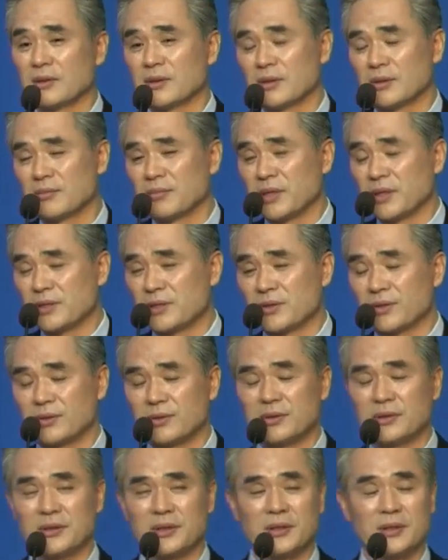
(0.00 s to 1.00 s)

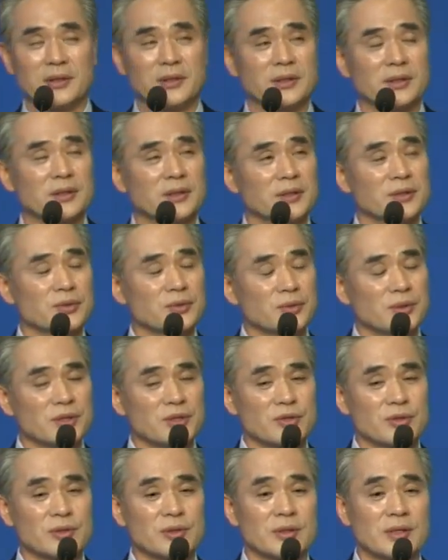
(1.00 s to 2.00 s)
백성들이 그리스도
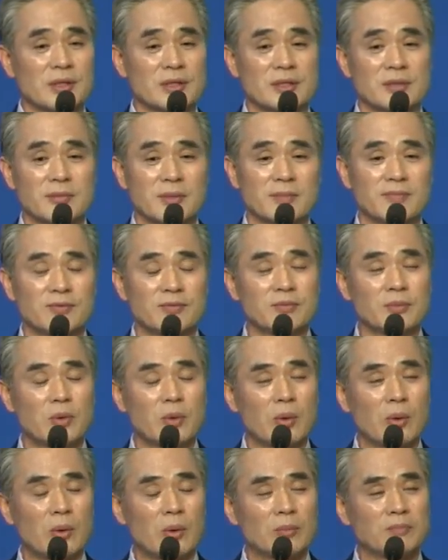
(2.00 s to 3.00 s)
예수를 가슴에
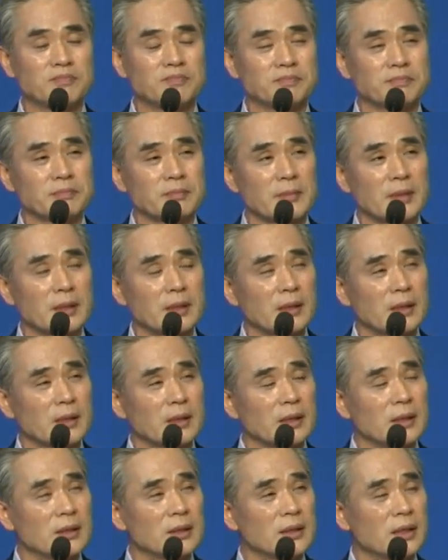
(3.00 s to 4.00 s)
품고
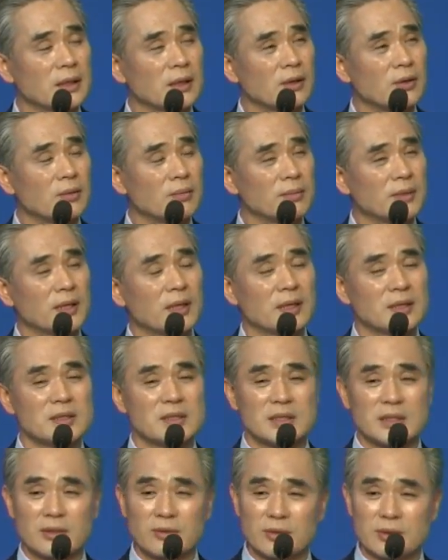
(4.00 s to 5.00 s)
이 땅의 험난한
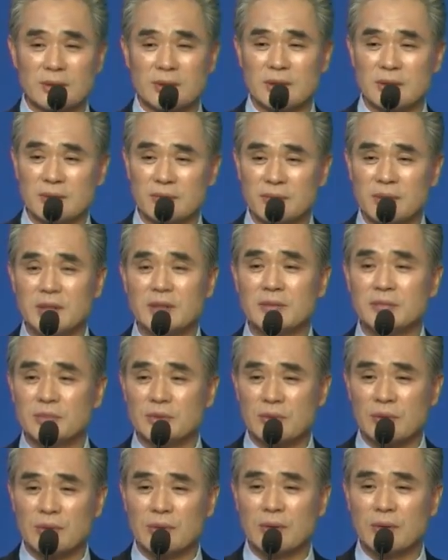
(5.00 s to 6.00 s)
세월을
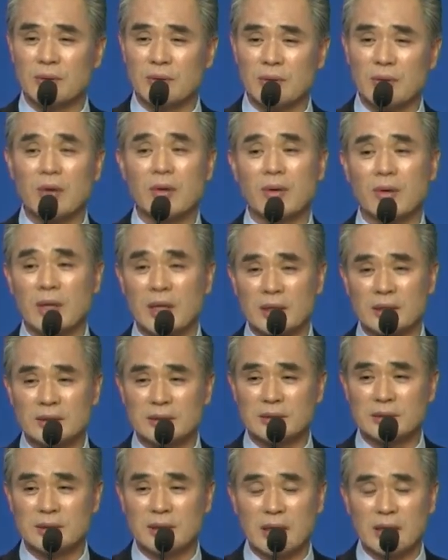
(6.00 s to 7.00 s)
믿음으로 걸어가는
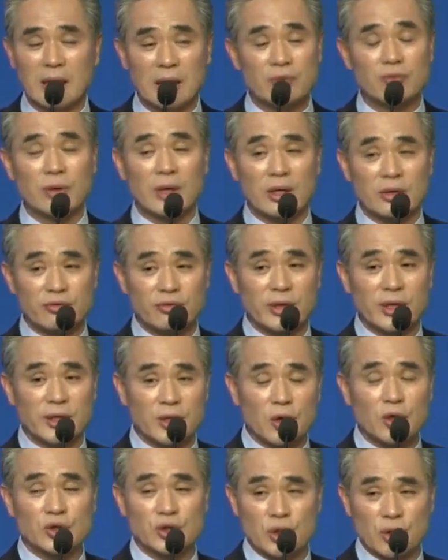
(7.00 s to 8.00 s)
하루하루의
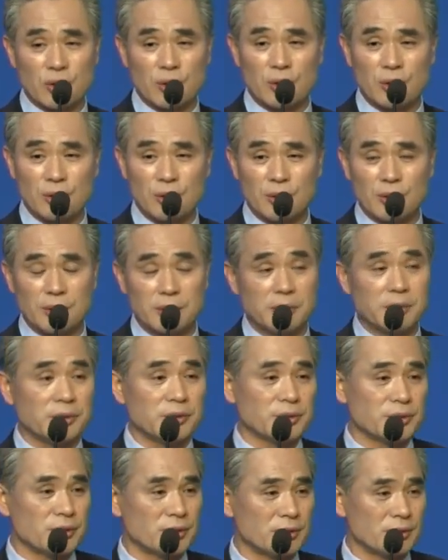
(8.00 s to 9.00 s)
여정
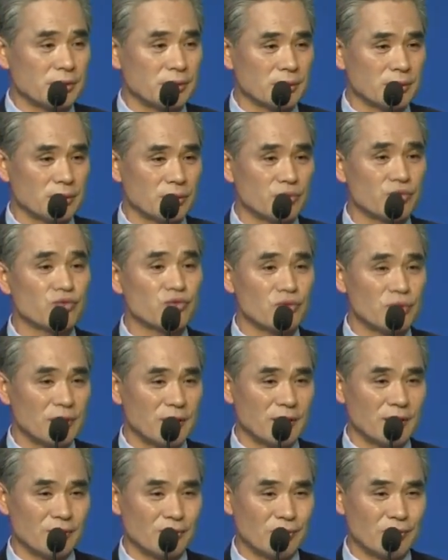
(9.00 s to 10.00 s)
이것을
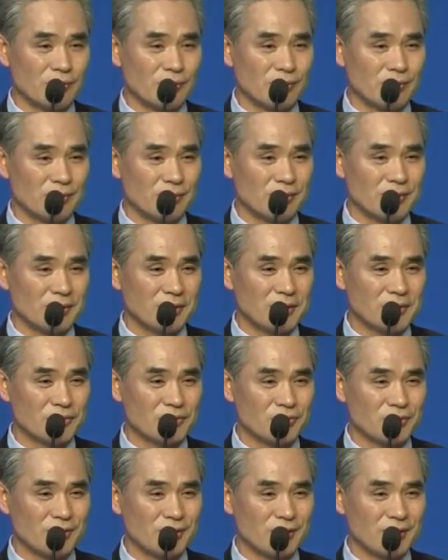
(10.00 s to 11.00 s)
순례라고 할
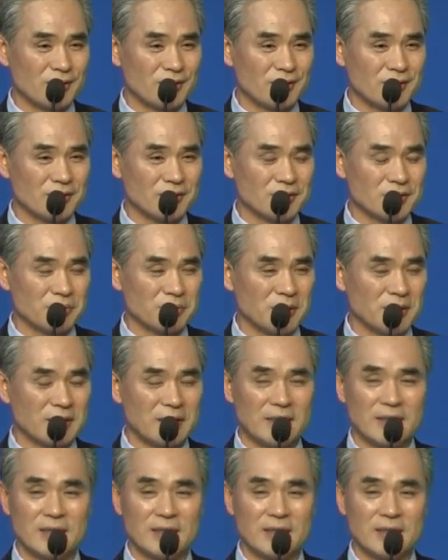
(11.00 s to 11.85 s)
수가 있습니다.